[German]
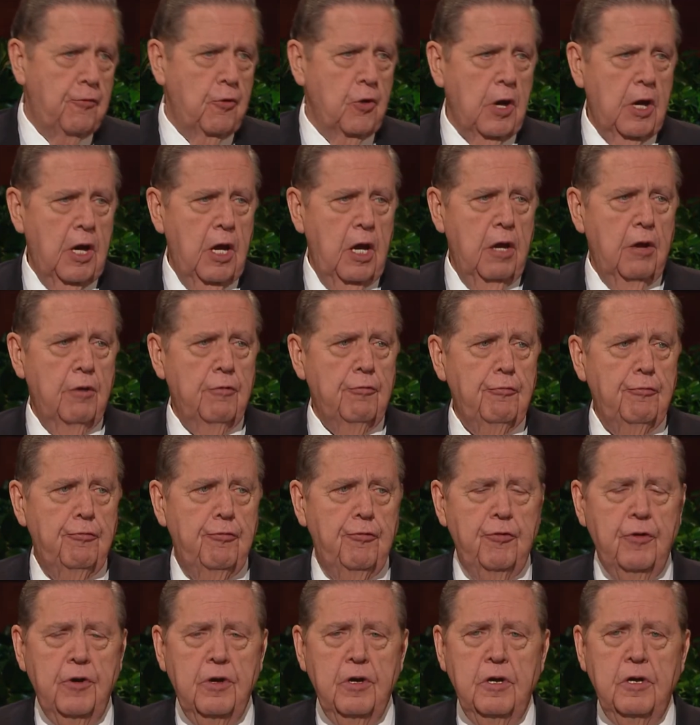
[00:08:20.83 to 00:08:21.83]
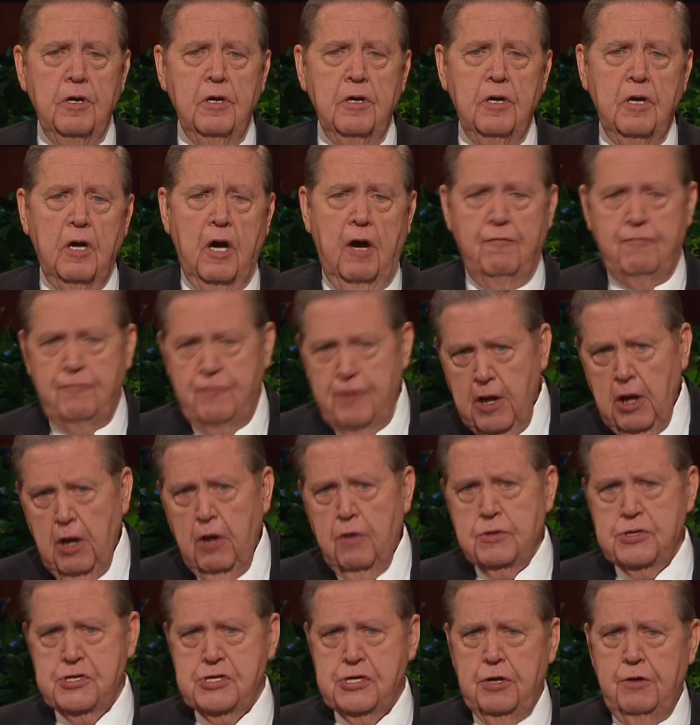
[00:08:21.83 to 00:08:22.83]
Doch dann weigerte sich
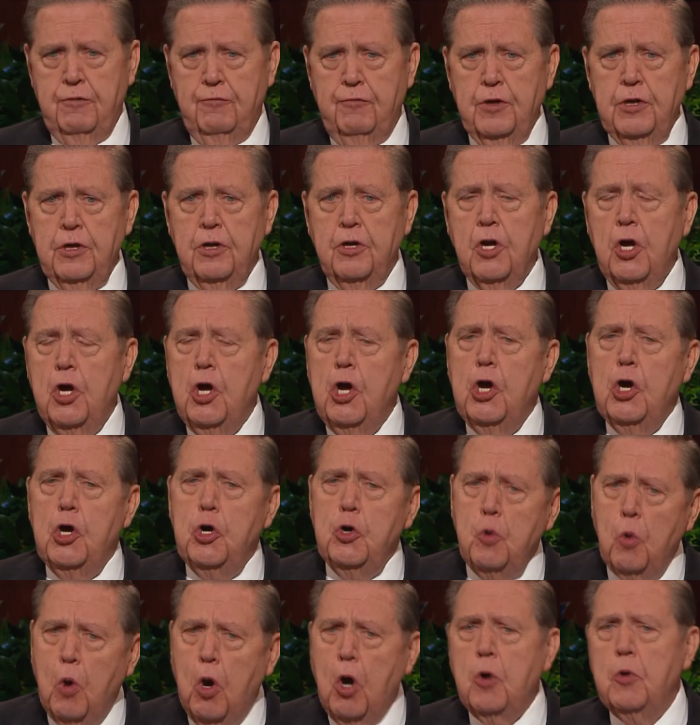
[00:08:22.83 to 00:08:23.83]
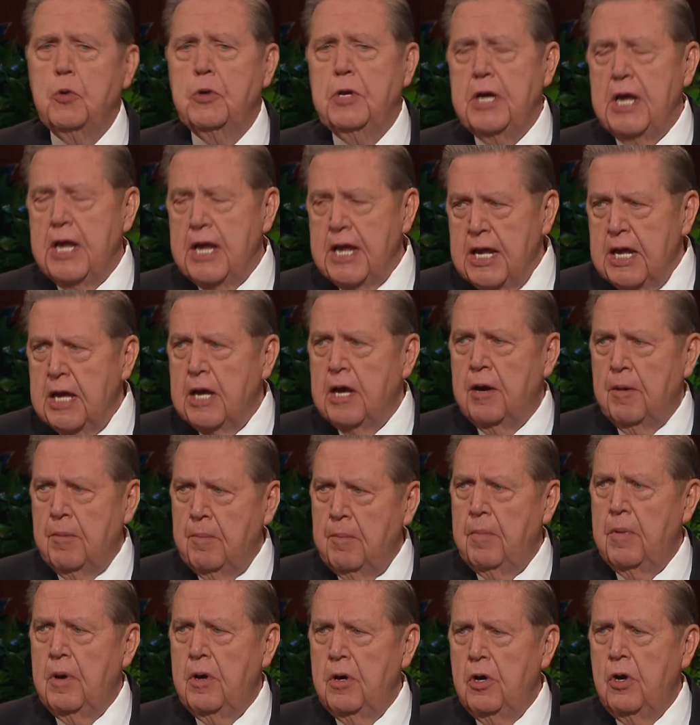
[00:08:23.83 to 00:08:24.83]
eben dieser Diener einem
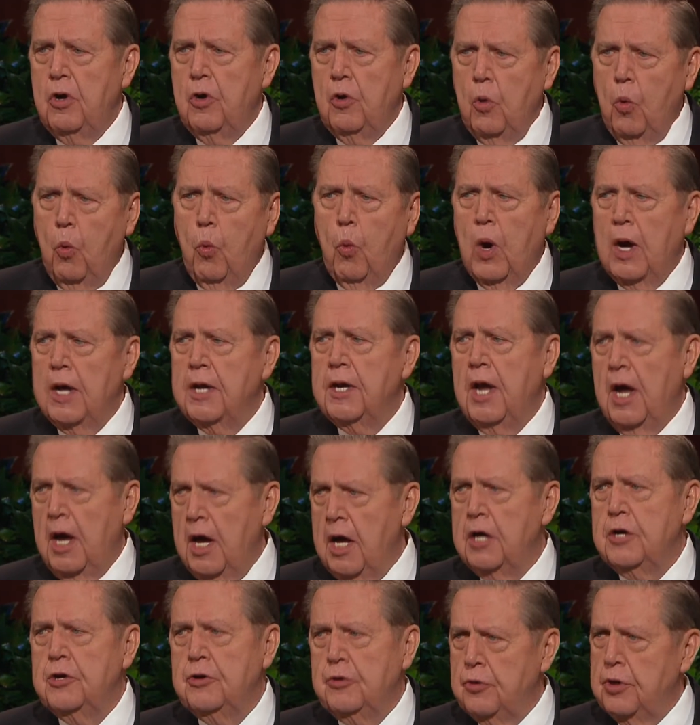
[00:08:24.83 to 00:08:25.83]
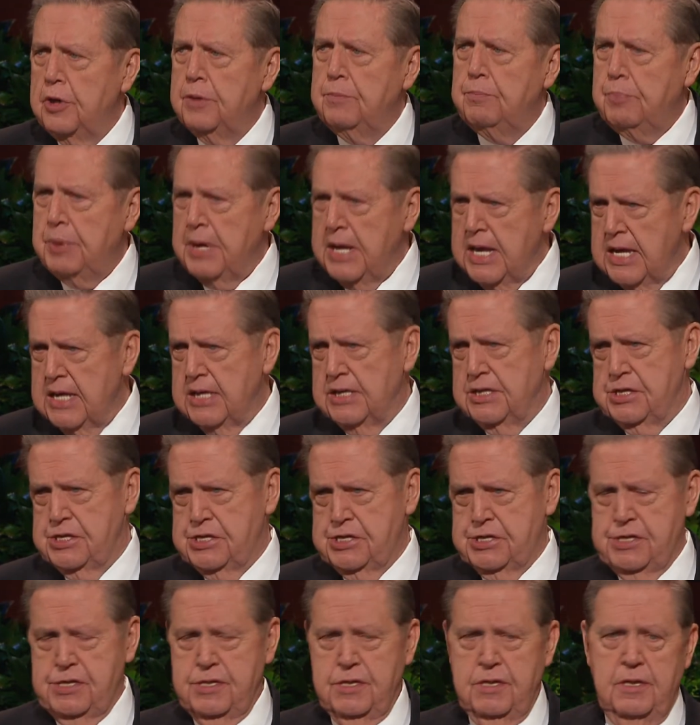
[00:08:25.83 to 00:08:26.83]
anderen, die hundert Denare, die dieser
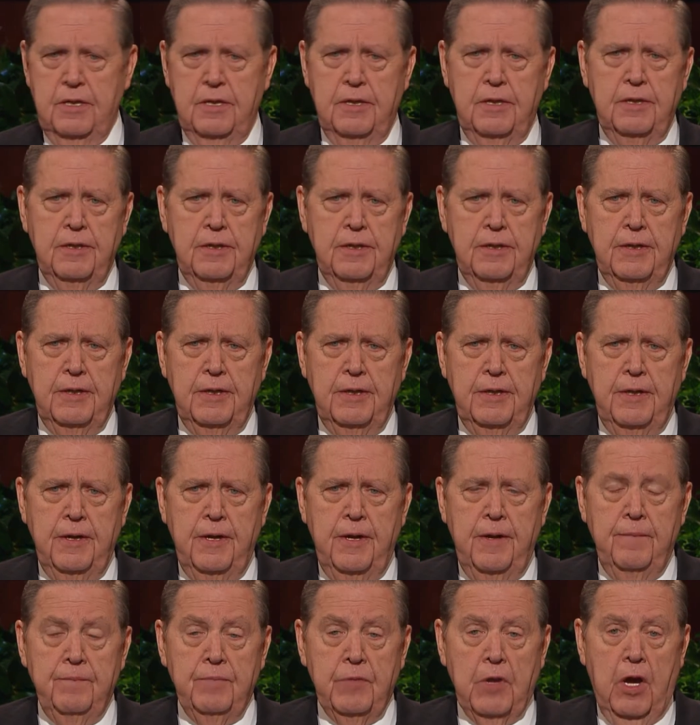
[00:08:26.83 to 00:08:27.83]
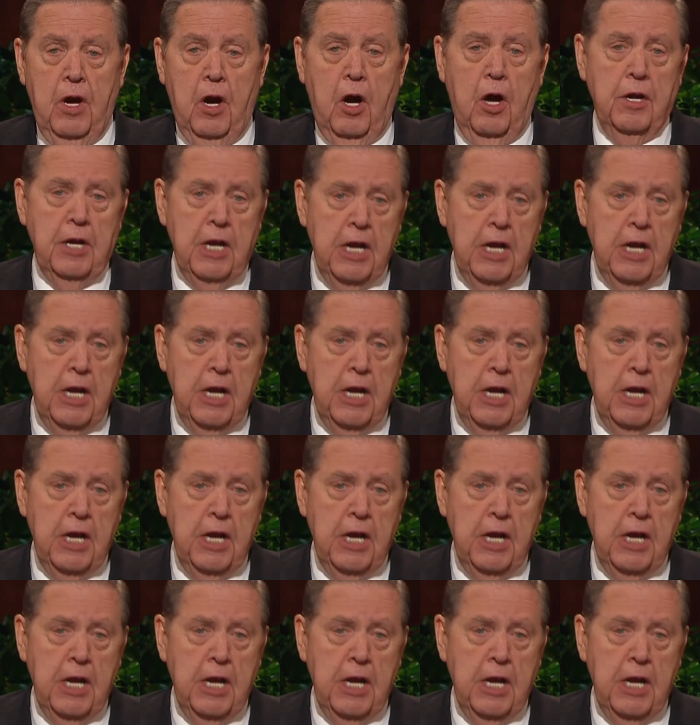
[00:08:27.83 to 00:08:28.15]
ihm schuldete, zu erlassen.